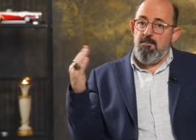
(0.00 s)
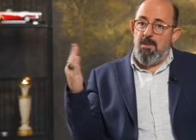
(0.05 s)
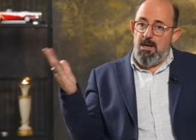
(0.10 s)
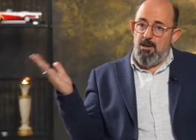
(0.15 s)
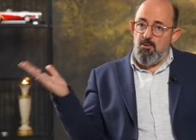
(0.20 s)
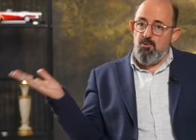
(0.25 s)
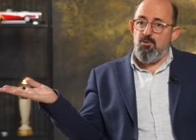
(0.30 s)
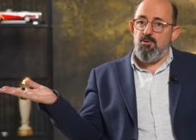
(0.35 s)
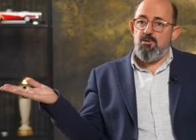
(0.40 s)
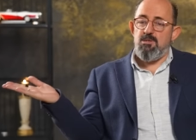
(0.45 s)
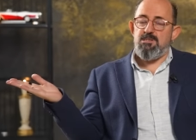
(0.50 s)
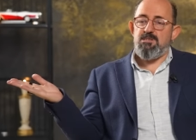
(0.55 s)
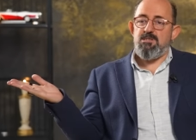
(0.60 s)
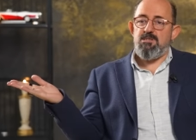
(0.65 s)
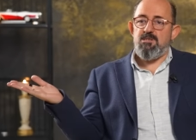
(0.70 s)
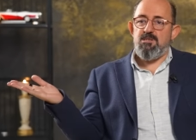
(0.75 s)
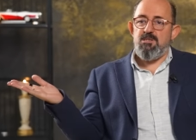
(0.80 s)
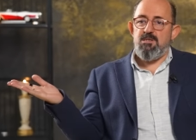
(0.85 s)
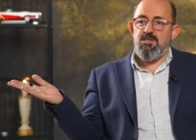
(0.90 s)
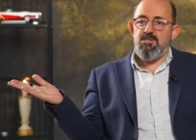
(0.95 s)
makul
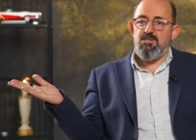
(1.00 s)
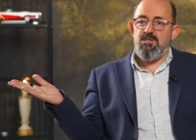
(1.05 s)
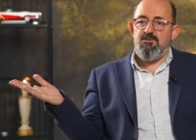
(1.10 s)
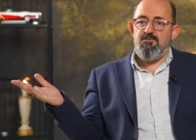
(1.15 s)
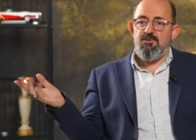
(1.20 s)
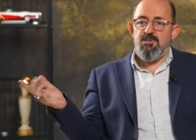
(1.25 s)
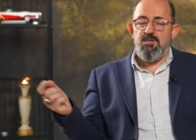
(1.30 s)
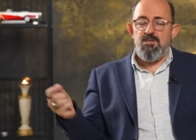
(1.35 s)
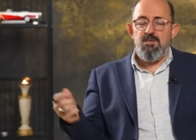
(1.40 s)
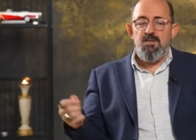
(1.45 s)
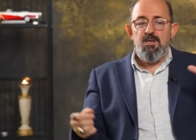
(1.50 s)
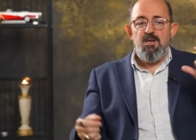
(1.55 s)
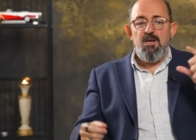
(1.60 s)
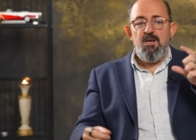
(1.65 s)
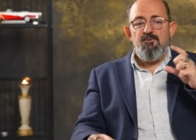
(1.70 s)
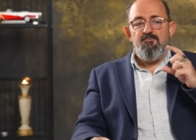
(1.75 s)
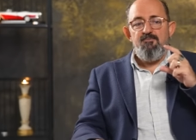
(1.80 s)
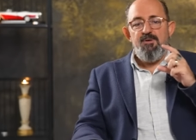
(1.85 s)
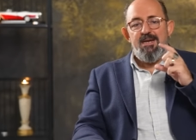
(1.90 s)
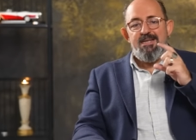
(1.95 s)
olasılıklara çevirdin.
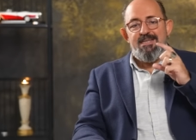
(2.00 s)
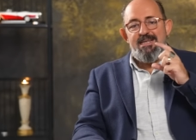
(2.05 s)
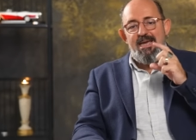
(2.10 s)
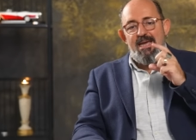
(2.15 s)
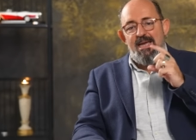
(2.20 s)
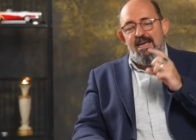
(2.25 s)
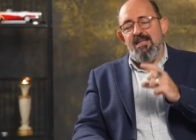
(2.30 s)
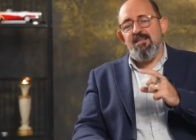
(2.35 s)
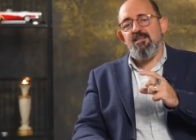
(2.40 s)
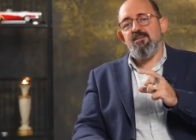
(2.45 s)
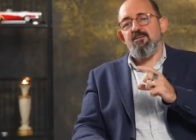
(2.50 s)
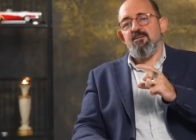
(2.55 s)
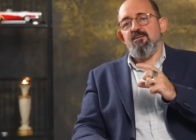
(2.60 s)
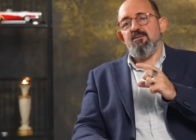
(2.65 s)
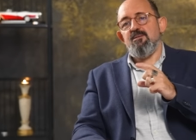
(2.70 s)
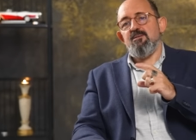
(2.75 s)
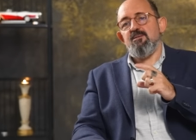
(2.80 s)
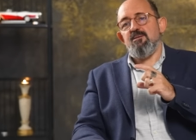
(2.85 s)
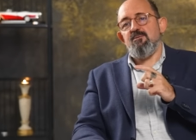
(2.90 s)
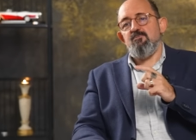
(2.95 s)
Fakat en
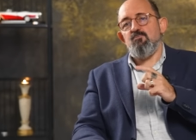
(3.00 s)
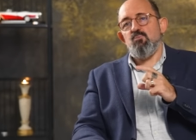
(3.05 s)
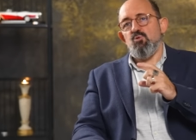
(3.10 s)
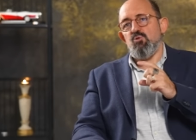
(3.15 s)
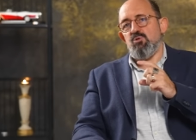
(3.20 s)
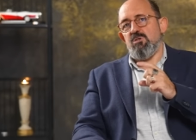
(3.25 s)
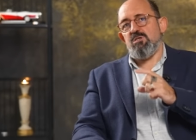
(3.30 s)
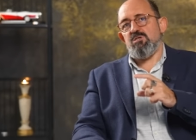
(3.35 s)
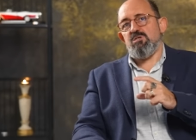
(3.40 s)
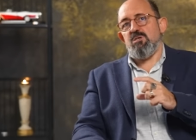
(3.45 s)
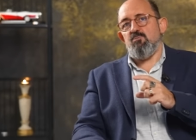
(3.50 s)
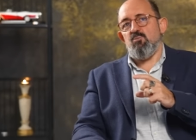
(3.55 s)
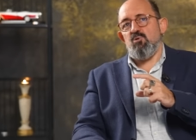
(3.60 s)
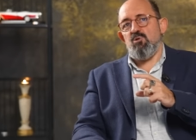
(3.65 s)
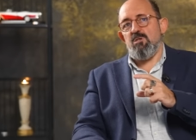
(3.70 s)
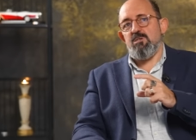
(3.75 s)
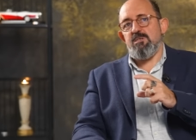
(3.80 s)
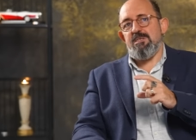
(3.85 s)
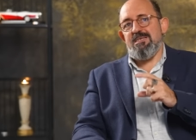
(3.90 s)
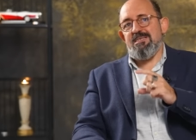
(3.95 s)
muhteşem
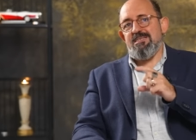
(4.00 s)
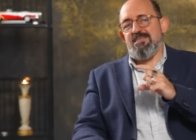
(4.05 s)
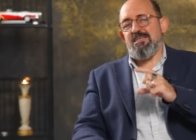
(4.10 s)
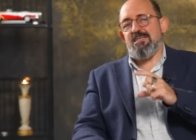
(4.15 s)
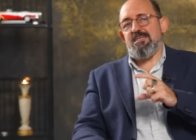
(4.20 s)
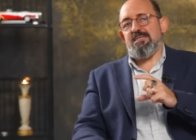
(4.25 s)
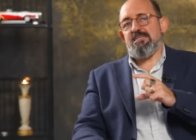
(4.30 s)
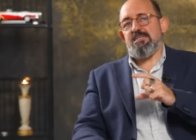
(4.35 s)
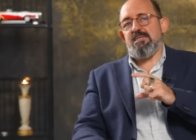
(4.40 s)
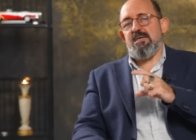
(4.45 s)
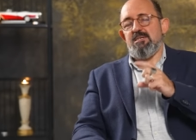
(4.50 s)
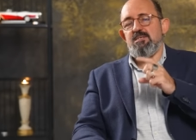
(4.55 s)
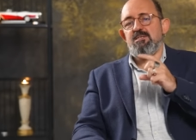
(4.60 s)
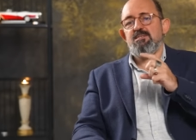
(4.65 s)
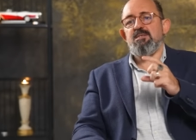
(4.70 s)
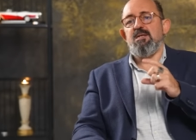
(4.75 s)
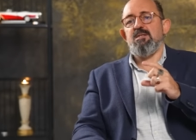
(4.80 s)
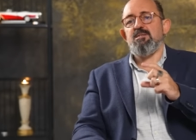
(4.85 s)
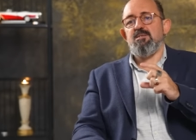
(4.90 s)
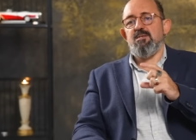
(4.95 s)
olanı, insanın
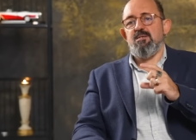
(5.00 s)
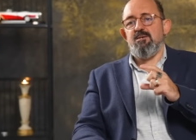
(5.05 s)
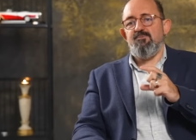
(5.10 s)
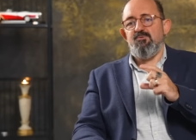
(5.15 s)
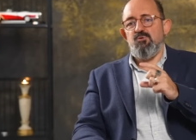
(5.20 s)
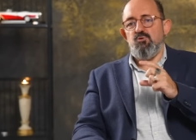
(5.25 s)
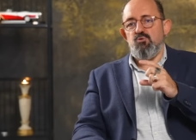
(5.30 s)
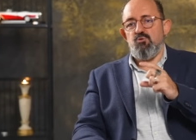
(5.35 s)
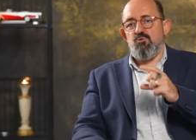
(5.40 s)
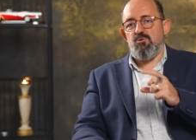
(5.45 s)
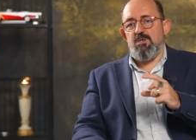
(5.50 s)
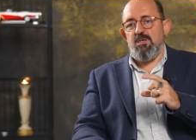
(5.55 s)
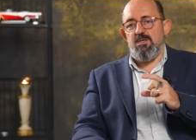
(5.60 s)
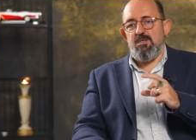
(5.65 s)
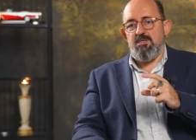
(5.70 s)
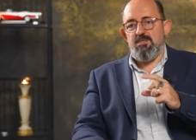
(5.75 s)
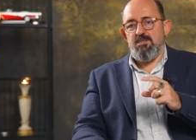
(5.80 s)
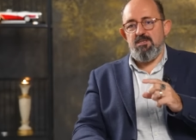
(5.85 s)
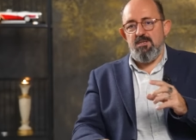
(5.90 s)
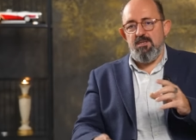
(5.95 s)
tanrısal tarafı şurada
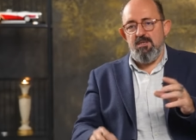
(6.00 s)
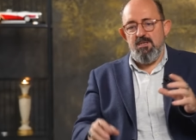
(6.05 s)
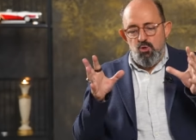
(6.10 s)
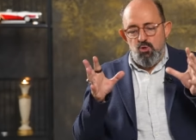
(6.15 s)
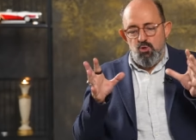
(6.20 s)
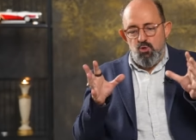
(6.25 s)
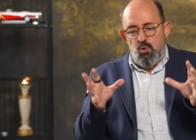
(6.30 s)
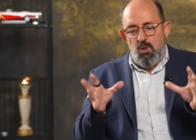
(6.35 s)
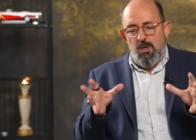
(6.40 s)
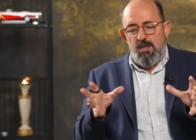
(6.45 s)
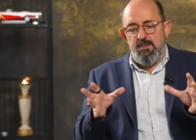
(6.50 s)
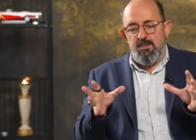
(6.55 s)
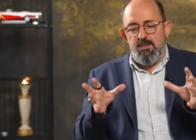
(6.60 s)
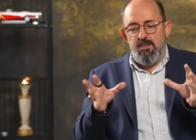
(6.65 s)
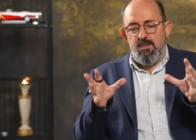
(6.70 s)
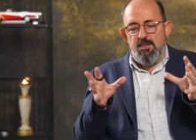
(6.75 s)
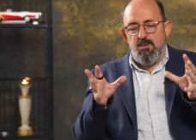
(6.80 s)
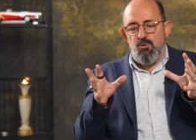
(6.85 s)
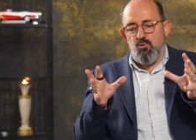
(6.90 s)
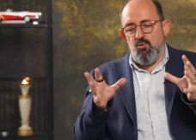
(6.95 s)
gizli. Şu
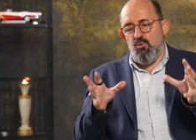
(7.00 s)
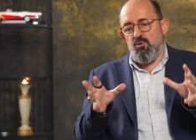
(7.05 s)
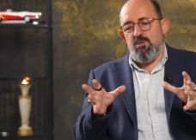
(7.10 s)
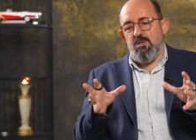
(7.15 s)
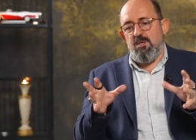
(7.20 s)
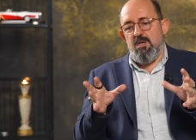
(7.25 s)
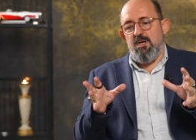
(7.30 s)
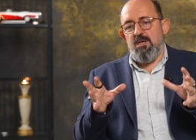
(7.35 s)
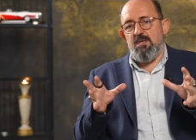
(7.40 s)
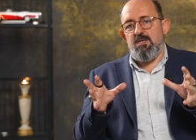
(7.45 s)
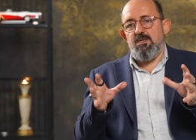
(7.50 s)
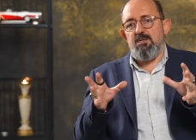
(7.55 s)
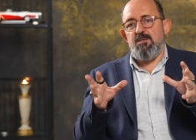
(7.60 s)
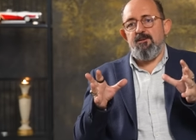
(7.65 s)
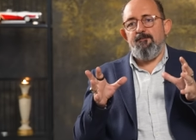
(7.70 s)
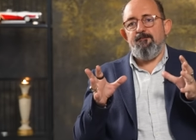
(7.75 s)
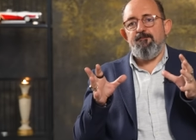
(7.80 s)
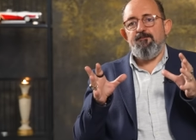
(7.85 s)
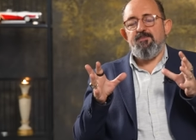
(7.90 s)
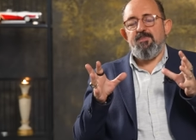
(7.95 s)
andaki dünyayı
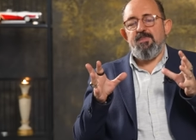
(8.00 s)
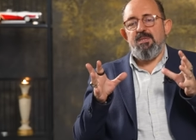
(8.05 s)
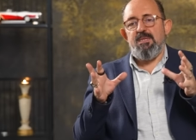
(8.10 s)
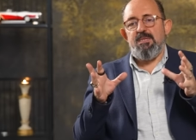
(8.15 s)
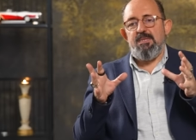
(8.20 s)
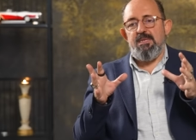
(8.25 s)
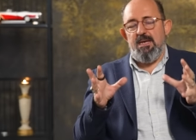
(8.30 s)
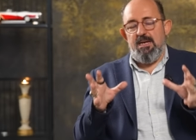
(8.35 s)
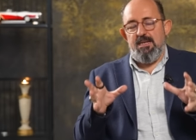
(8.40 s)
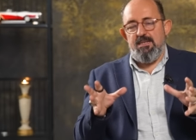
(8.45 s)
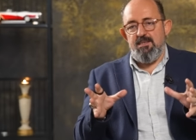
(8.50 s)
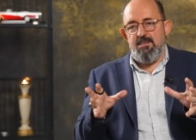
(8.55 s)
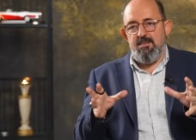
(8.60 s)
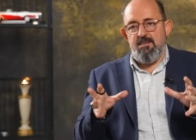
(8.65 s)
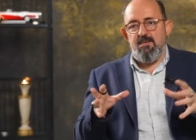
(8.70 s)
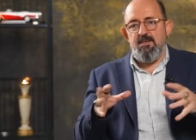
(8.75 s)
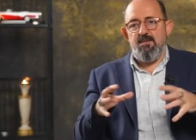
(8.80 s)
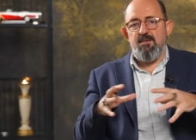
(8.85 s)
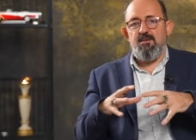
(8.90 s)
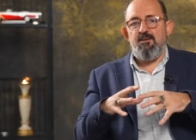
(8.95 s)

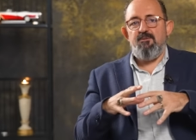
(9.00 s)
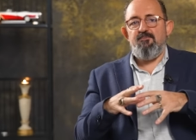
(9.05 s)
kendini